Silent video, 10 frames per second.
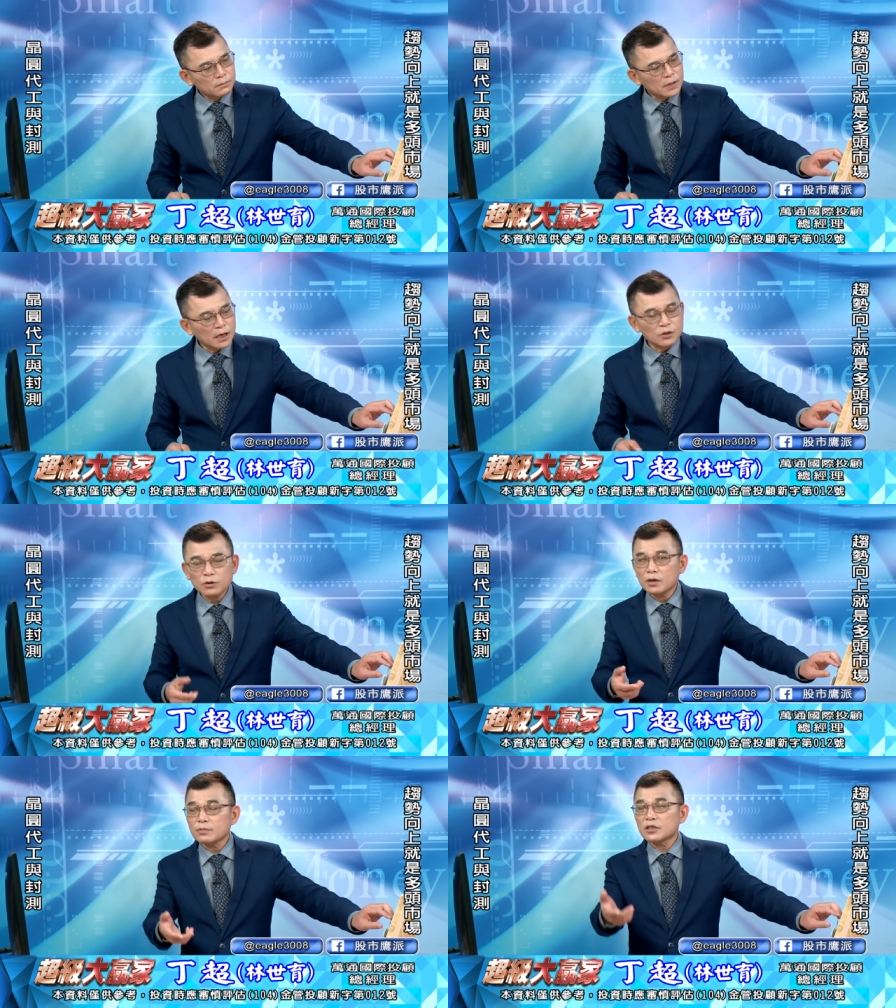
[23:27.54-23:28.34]
你看
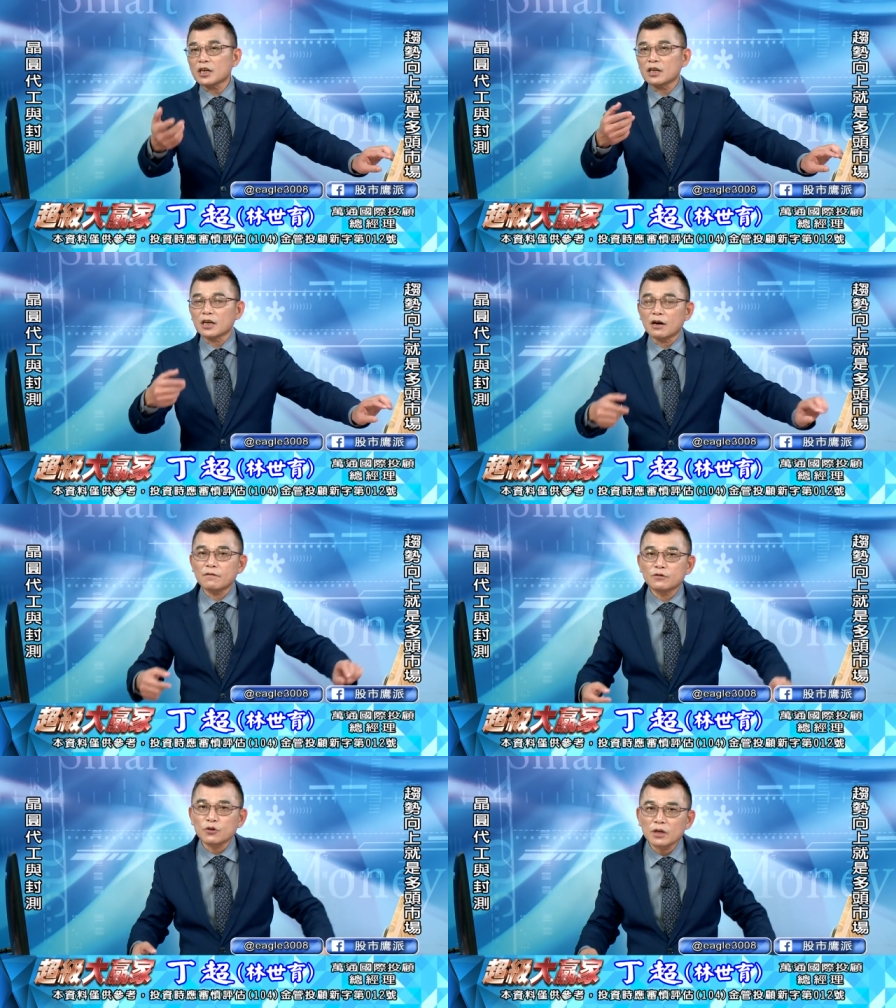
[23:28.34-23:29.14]
昨天不是下跌靠
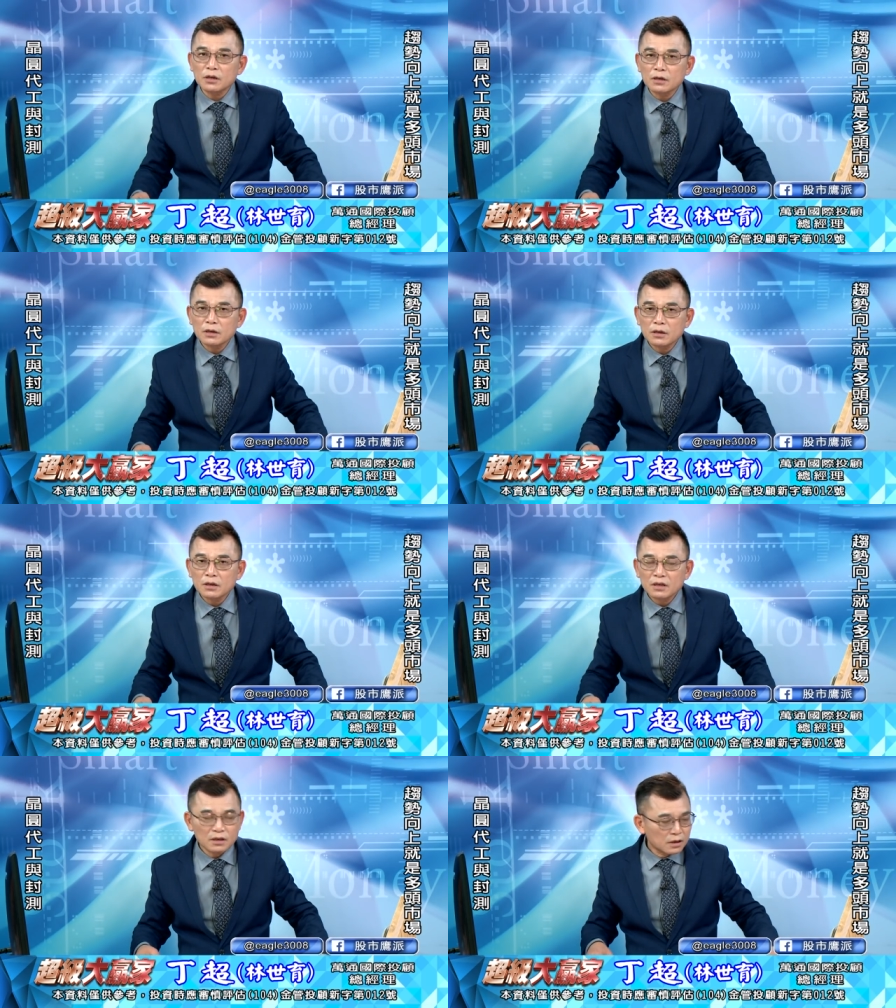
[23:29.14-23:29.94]
风吹，
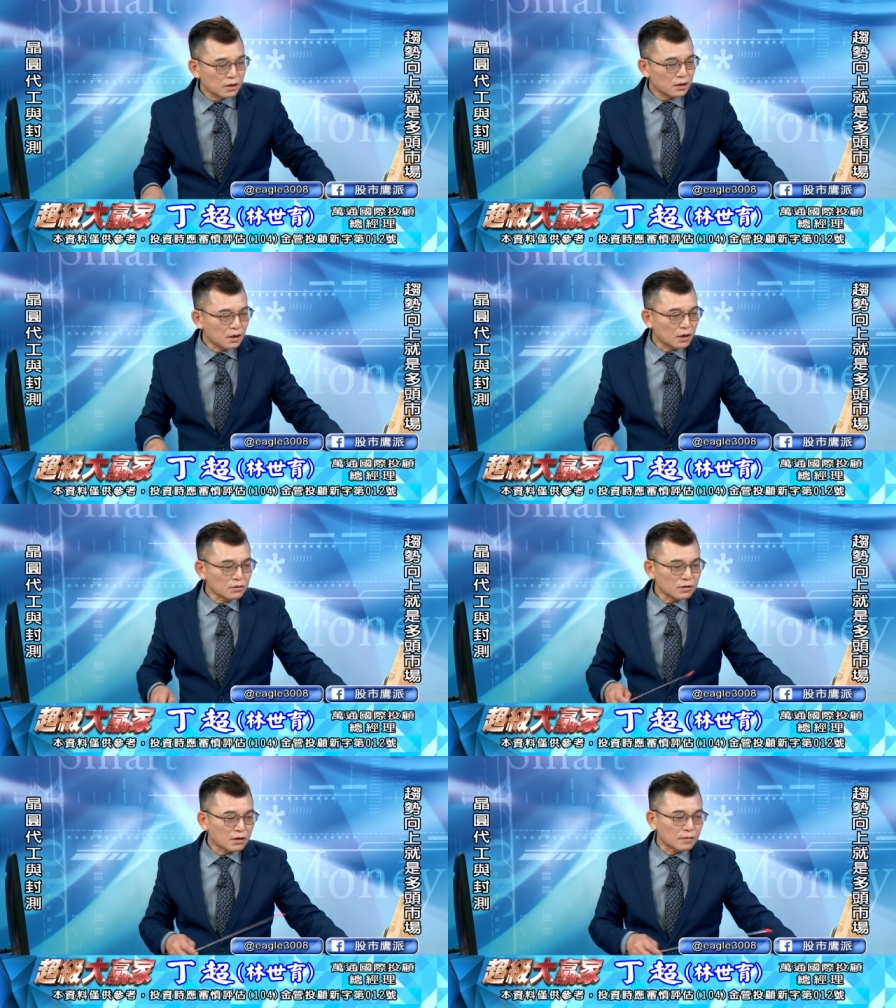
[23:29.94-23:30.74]

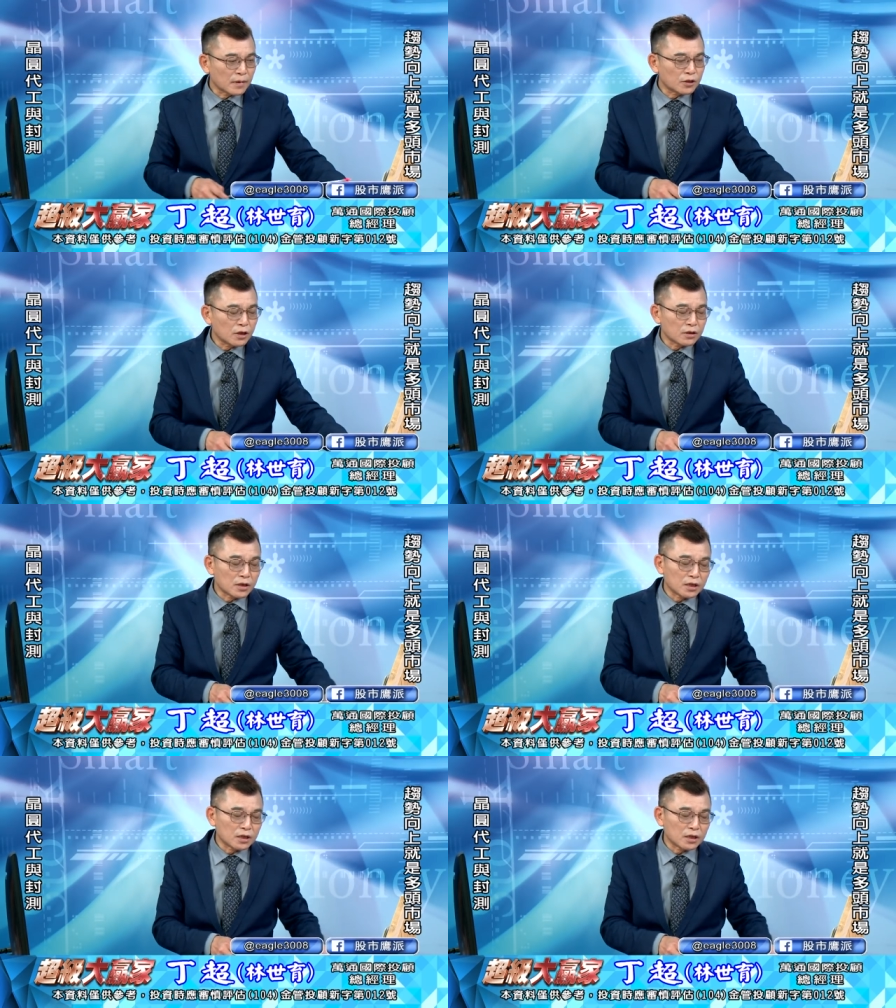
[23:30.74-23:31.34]
公司让我们确诊